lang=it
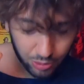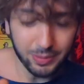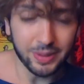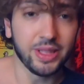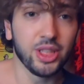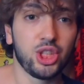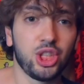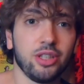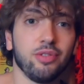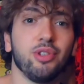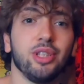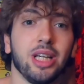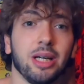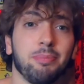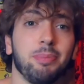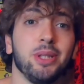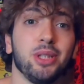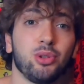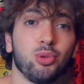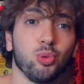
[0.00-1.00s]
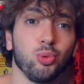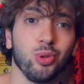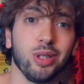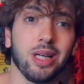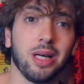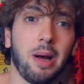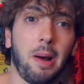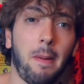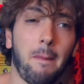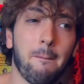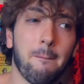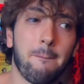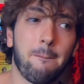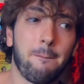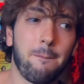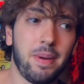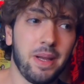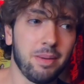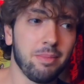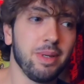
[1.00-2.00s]
Come dicevo in apertura,
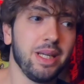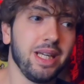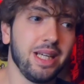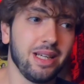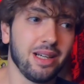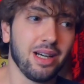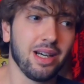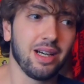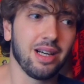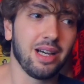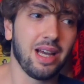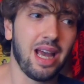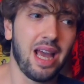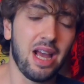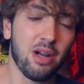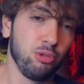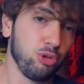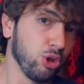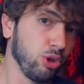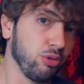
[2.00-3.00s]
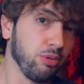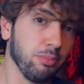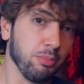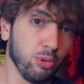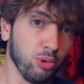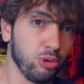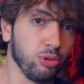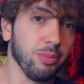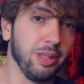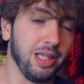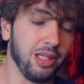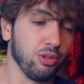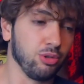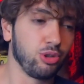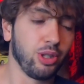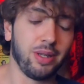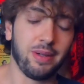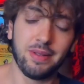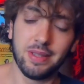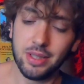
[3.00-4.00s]
per me è un gioco molto bello,
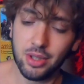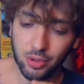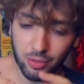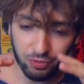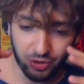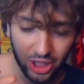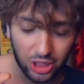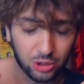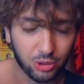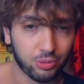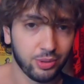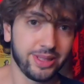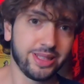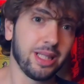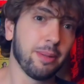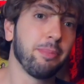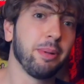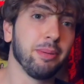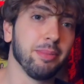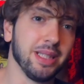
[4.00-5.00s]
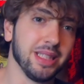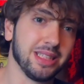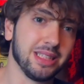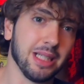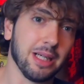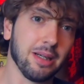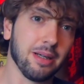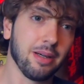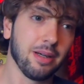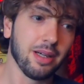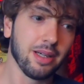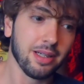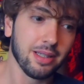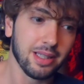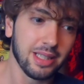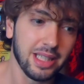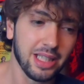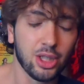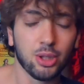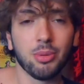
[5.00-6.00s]
cioè io faccio questa premessa,
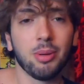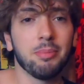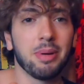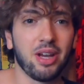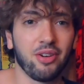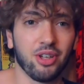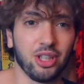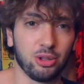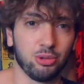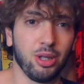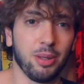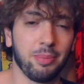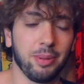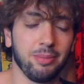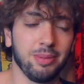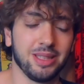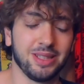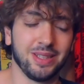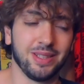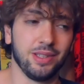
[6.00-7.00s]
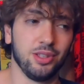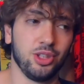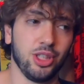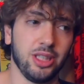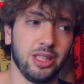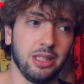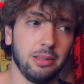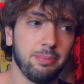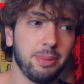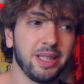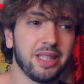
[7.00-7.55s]
e come mai faccio una premessa del genere?